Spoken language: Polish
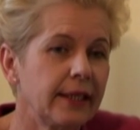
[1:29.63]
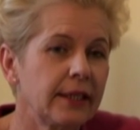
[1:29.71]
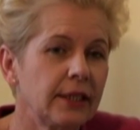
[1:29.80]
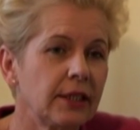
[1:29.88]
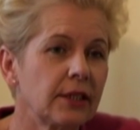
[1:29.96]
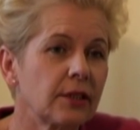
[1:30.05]

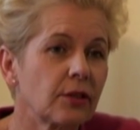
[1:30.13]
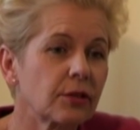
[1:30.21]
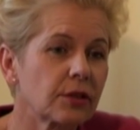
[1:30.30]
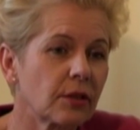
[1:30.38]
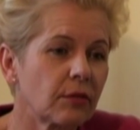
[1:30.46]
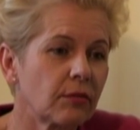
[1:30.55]
I
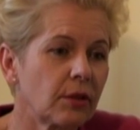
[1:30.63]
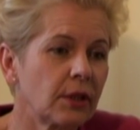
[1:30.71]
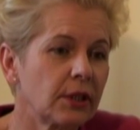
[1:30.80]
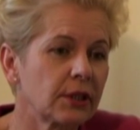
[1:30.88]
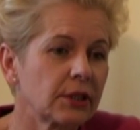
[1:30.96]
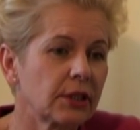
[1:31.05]
to są
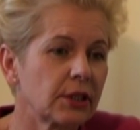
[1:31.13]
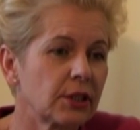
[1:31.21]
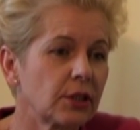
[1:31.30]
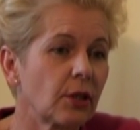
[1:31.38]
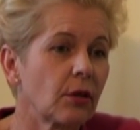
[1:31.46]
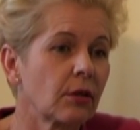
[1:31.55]
e,
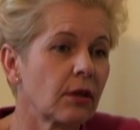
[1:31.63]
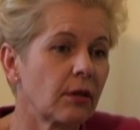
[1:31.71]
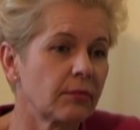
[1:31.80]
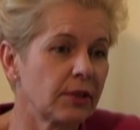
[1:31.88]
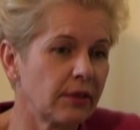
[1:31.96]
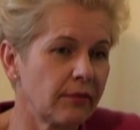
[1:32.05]
rzeczy
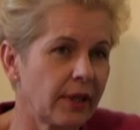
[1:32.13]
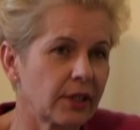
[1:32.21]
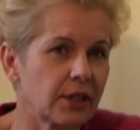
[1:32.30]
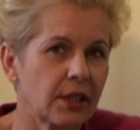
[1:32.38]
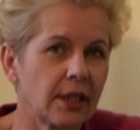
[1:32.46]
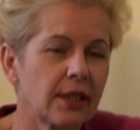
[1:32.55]
ogromnie
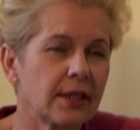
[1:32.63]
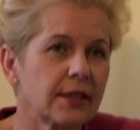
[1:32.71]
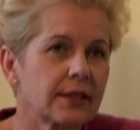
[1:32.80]
ważne